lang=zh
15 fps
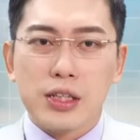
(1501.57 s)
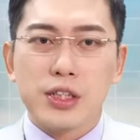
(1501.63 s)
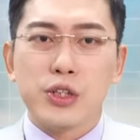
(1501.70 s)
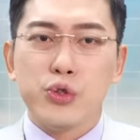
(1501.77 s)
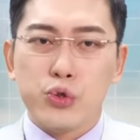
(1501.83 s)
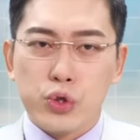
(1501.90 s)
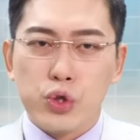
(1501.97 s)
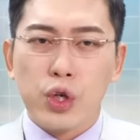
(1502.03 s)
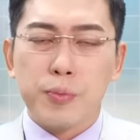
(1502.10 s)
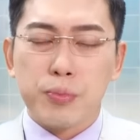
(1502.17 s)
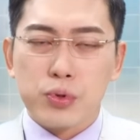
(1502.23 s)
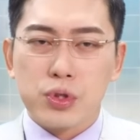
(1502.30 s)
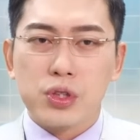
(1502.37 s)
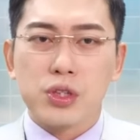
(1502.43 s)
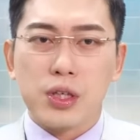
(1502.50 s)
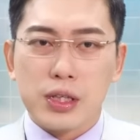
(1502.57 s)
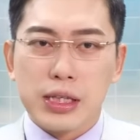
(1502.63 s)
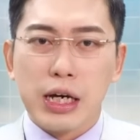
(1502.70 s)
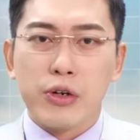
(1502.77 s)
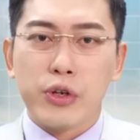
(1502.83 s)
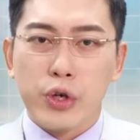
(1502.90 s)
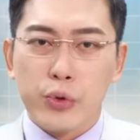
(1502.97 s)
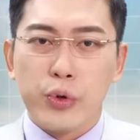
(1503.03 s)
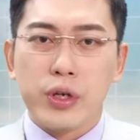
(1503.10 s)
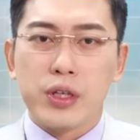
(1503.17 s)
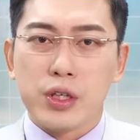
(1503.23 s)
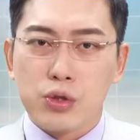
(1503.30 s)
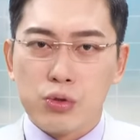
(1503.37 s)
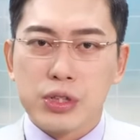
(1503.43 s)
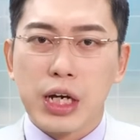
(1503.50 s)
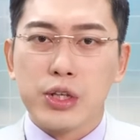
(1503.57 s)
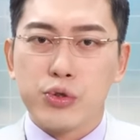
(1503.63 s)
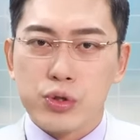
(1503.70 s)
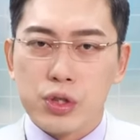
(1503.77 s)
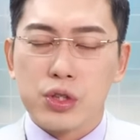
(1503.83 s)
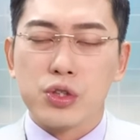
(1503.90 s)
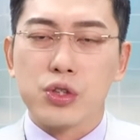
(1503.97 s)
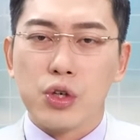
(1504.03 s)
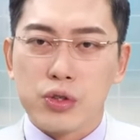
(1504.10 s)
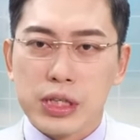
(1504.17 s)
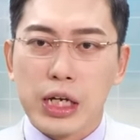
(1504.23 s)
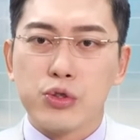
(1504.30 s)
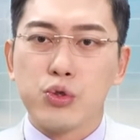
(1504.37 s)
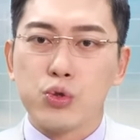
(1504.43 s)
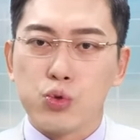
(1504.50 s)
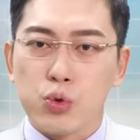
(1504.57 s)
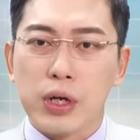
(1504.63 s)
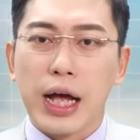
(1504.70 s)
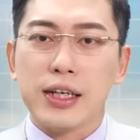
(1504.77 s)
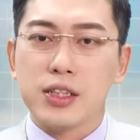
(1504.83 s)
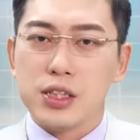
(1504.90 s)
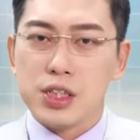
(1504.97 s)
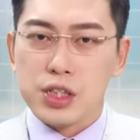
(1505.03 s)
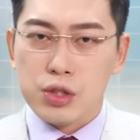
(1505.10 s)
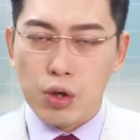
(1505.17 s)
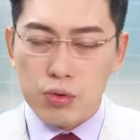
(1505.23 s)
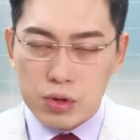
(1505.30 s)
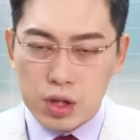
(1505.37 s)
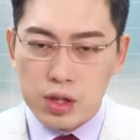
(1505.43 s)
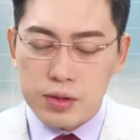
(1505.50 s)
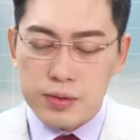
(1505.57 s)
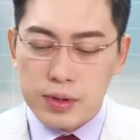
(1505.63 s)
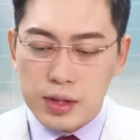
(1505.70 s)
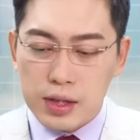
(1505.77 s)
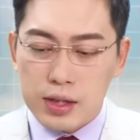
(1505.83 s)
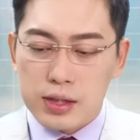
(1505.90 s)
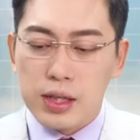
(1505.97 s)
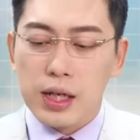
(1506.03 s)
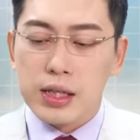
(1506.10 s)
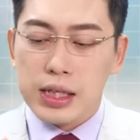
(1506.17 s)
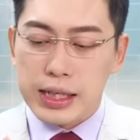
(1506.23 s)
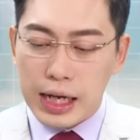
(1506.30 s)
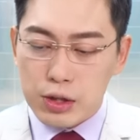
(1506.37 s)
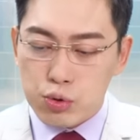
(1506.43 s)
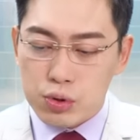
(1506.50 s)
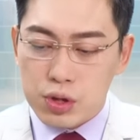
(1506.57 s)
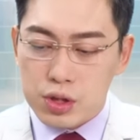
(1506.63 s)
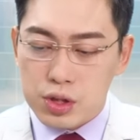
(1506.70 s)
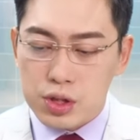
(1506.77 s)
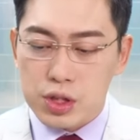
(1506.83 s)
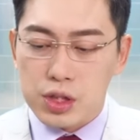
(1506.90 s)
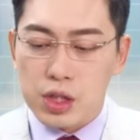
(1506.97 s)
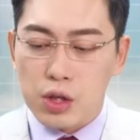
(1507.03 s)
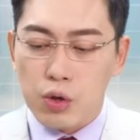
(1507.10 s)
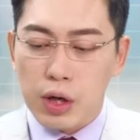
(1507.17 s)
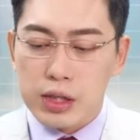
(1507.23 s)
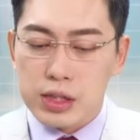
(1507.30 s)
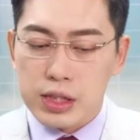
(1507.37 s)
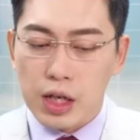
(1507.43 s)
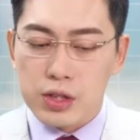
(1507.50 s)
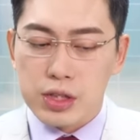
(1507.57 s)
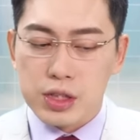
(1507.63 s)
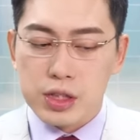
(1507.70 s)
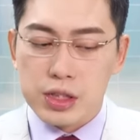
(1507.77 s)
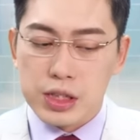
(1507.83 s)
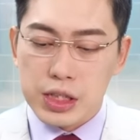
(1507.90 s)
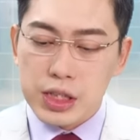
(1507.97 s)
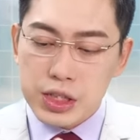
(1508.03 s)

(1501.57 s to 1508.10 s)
情绝对不是等到六月的中下旬的时候才去做开始启动的。那你该做的事情的话，你要是提